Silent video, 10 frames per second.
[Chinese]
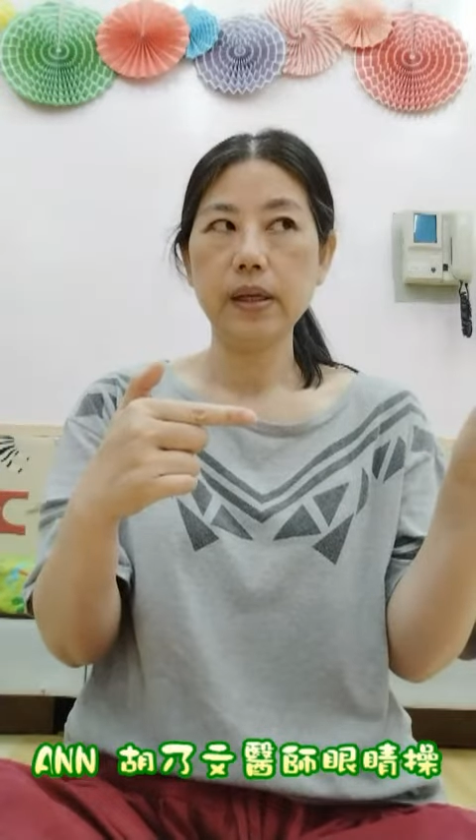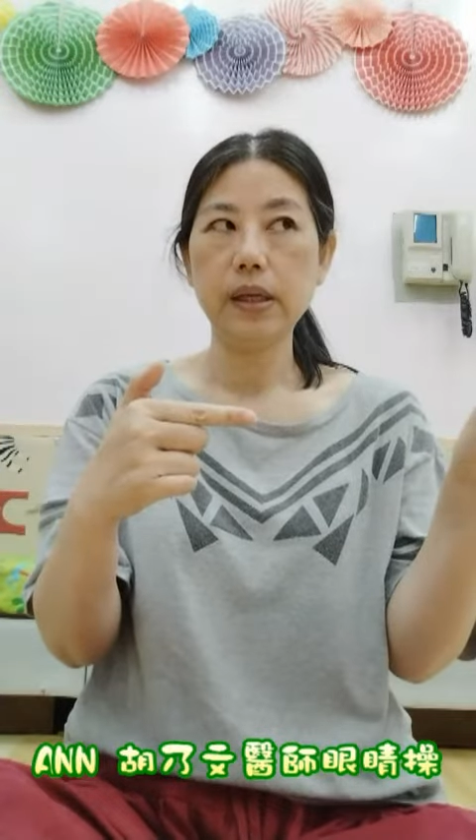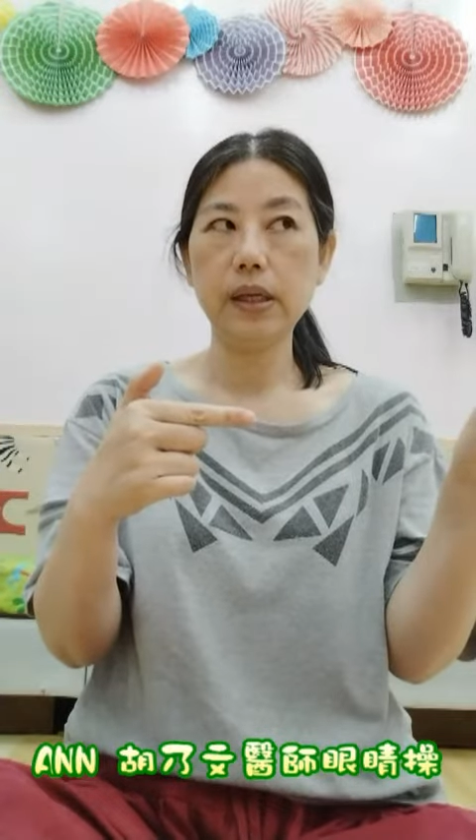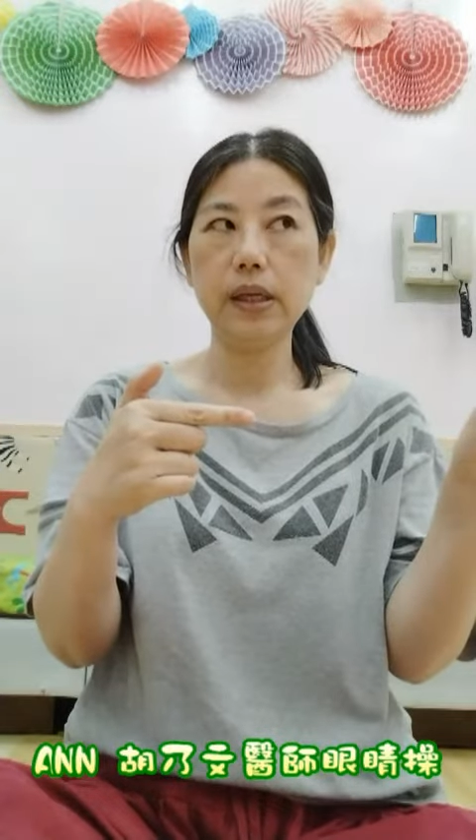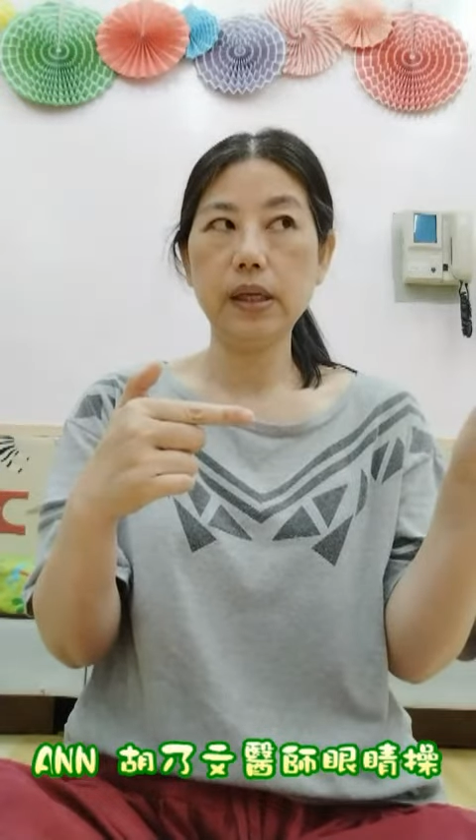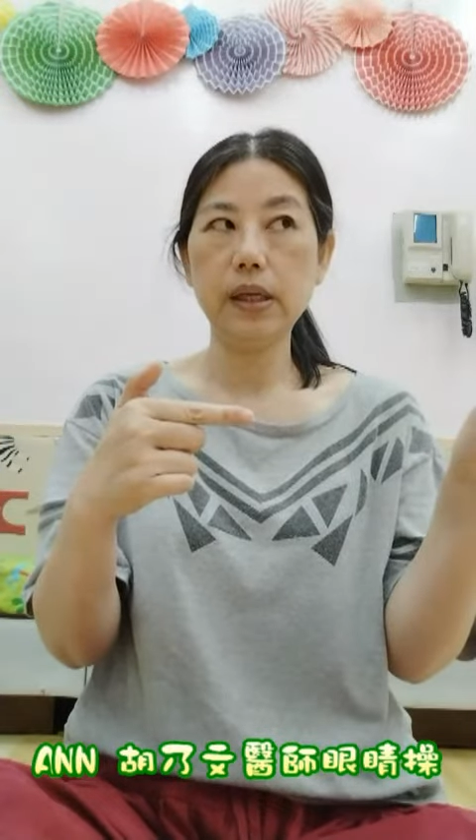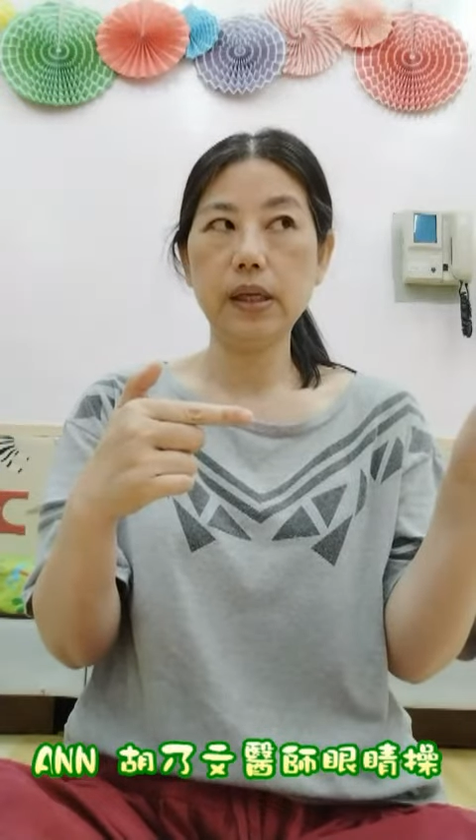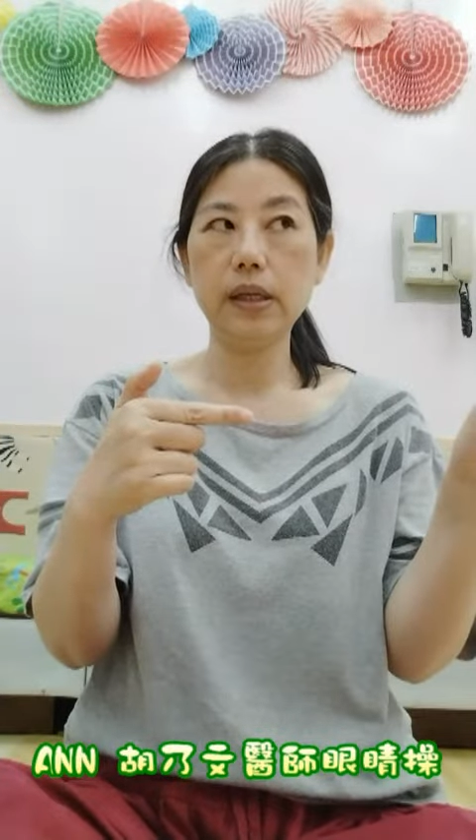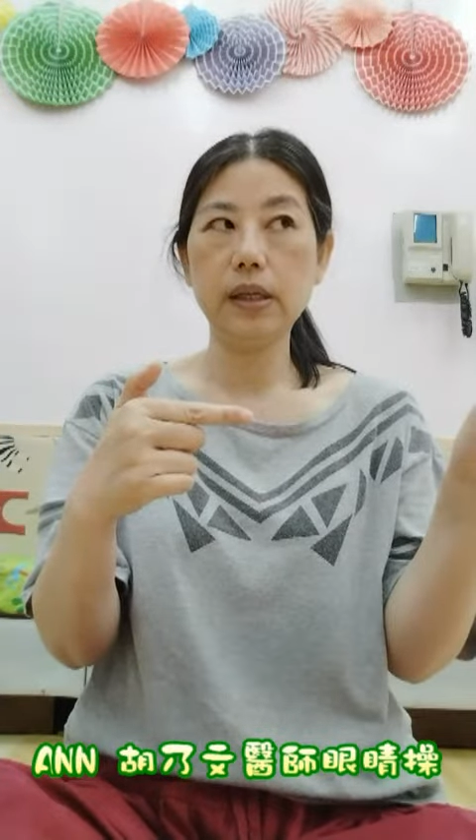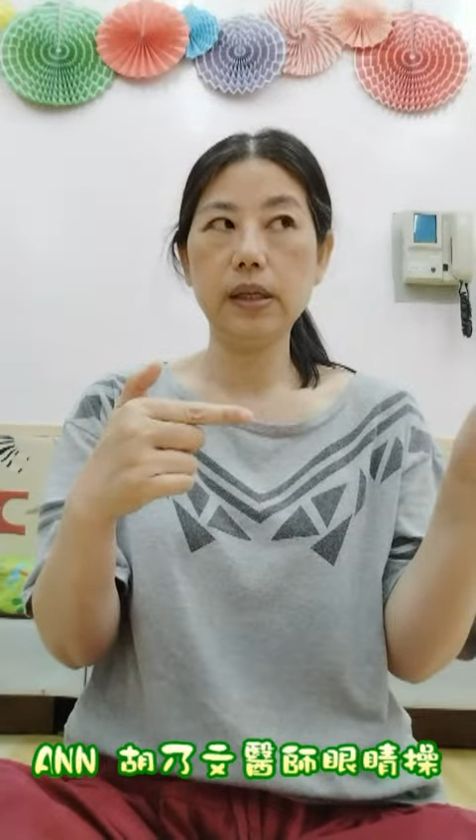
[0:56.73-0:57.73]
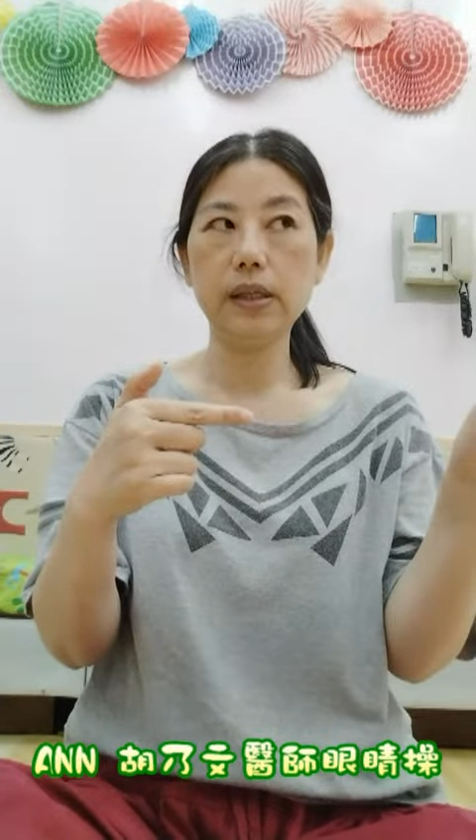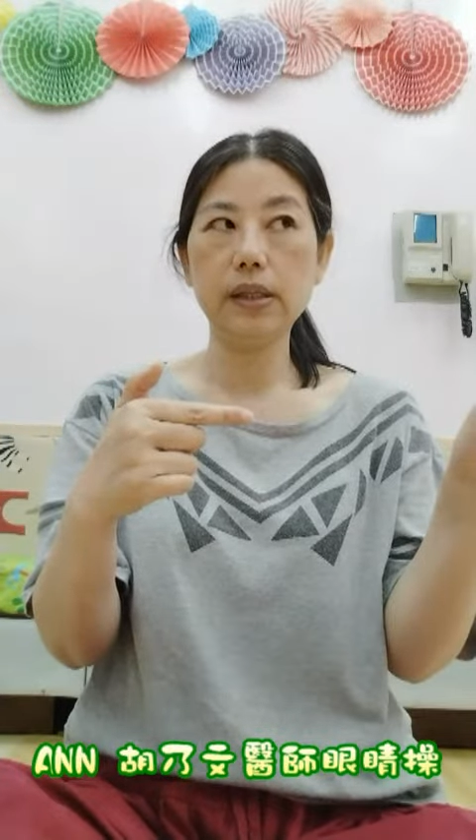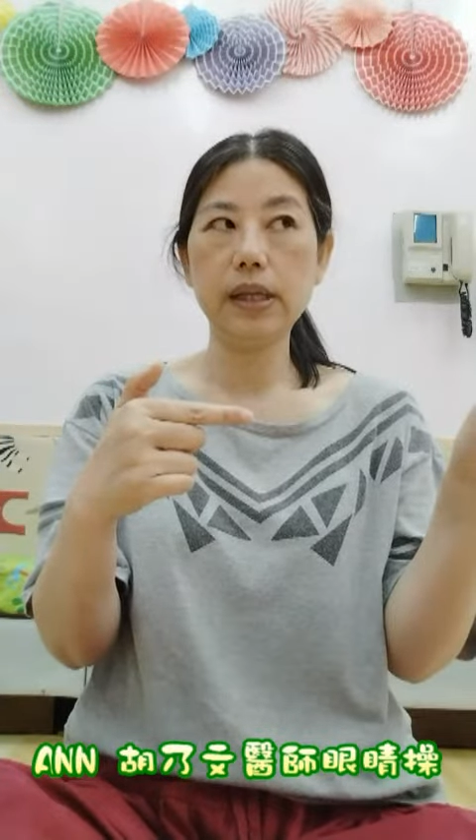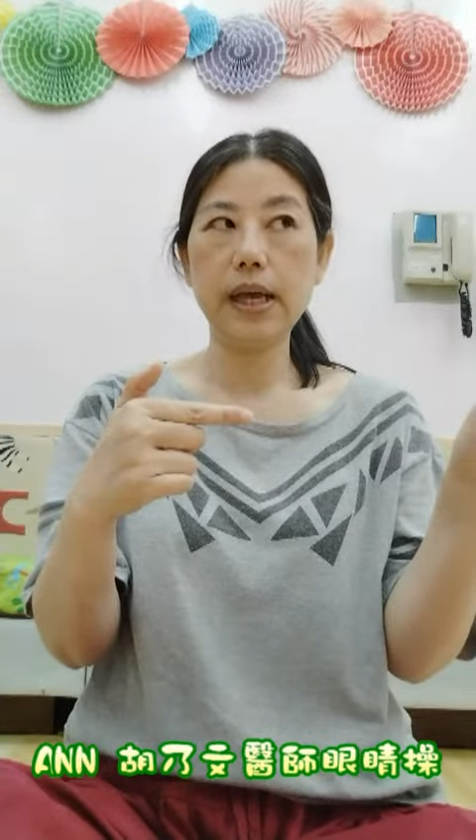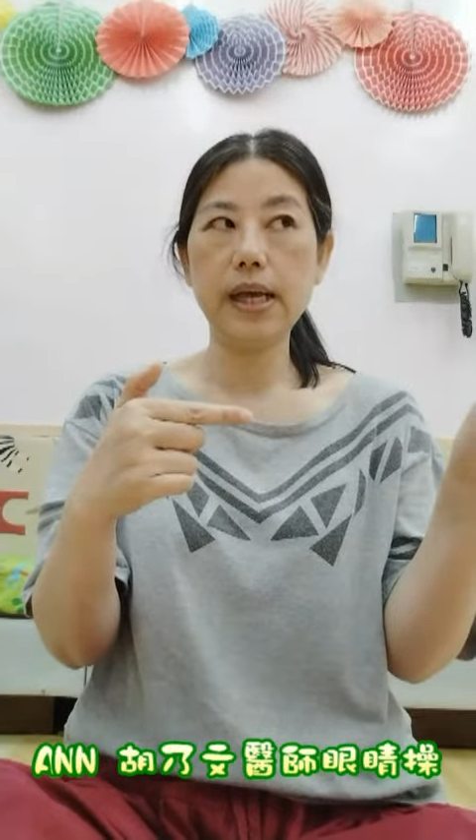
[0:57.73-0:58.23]
一二
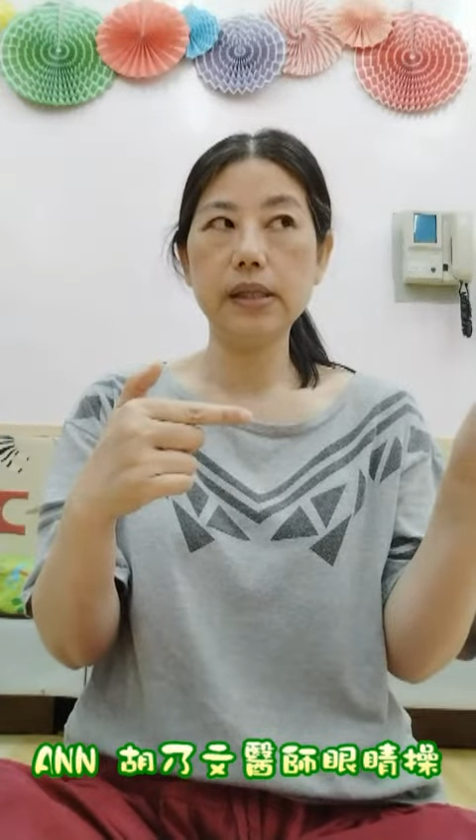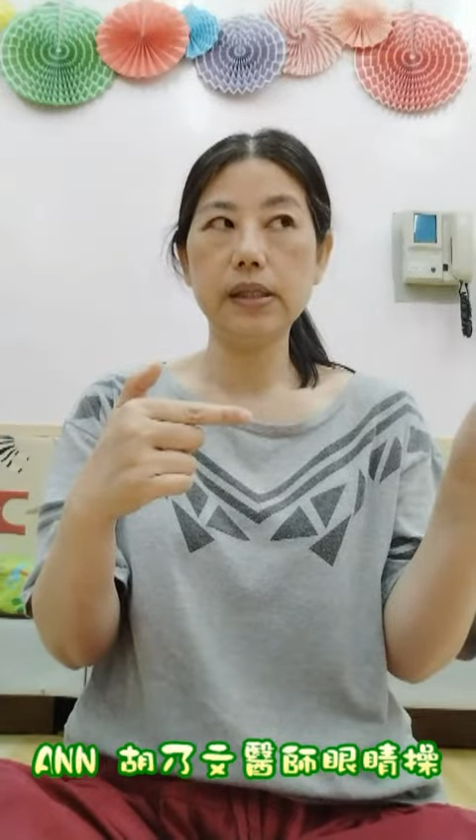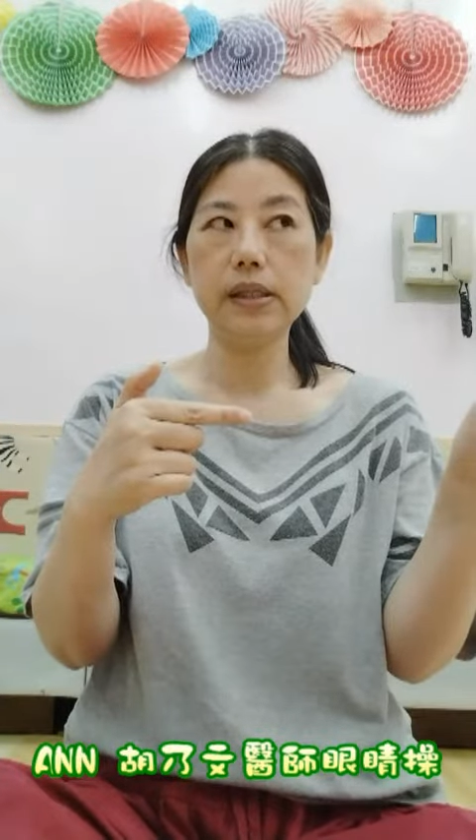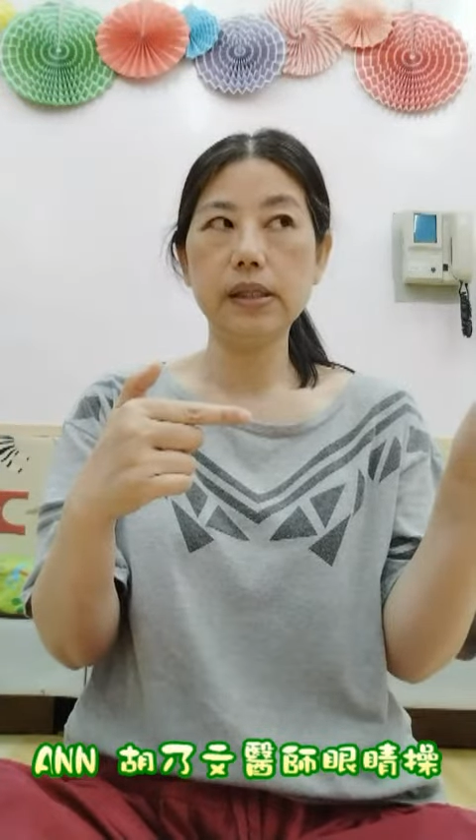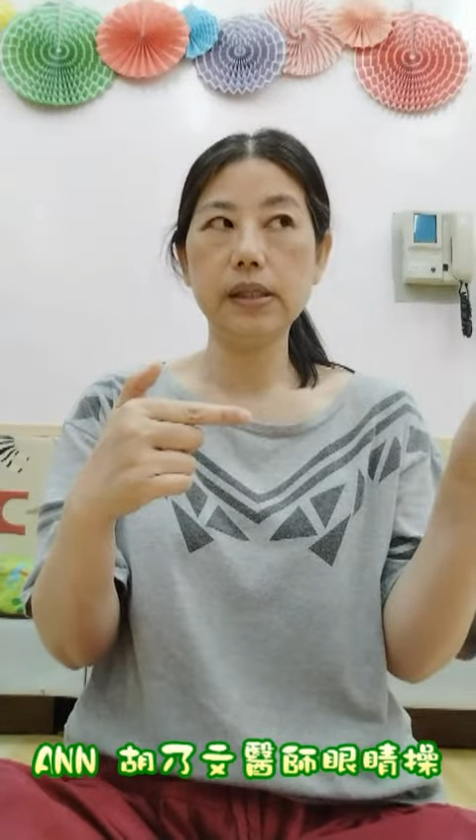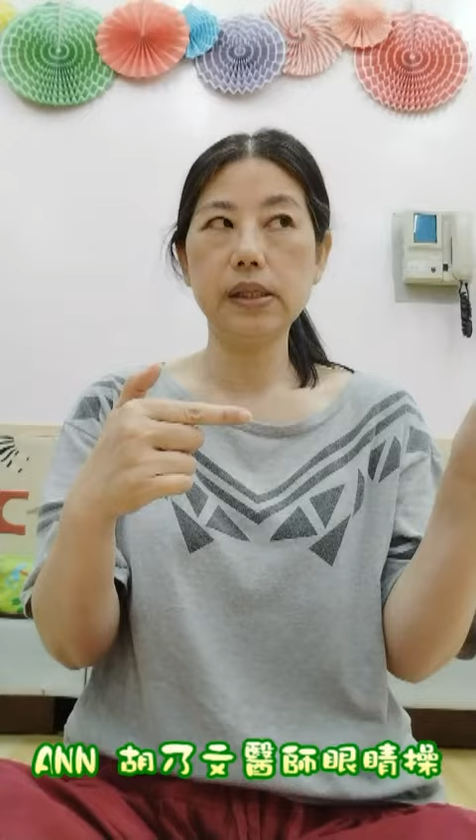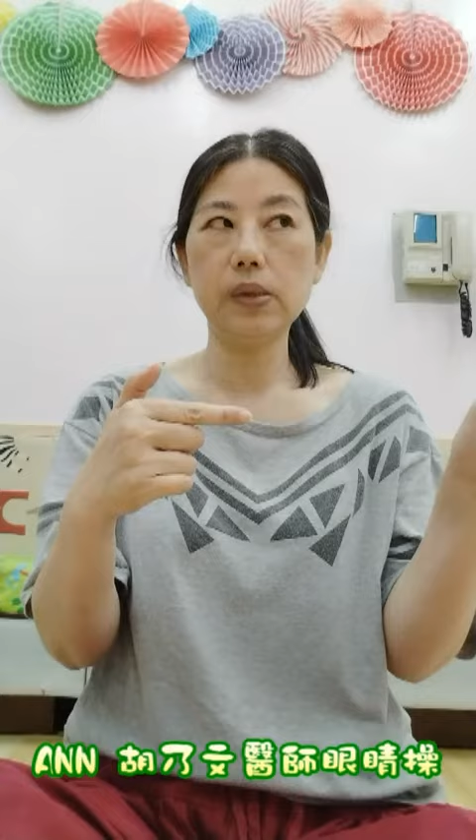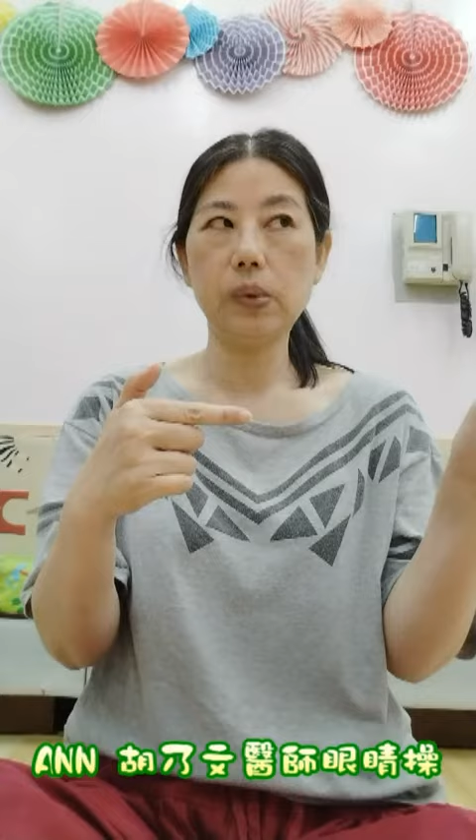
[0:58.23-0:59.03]
三四